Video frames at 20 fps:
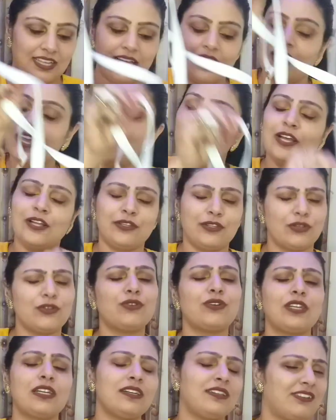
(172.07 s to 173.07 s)
हैं तो यू
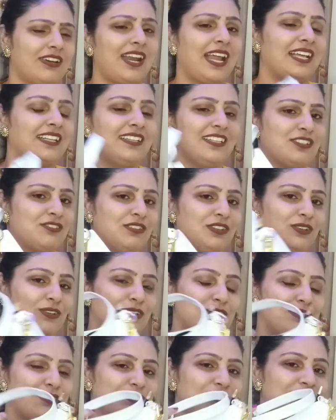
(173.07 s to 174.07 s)
कैन ट्राई दिस वन
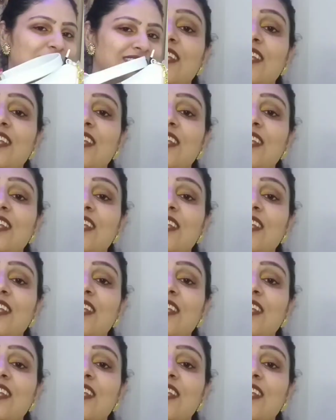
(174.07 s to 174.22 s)
ऑल्सो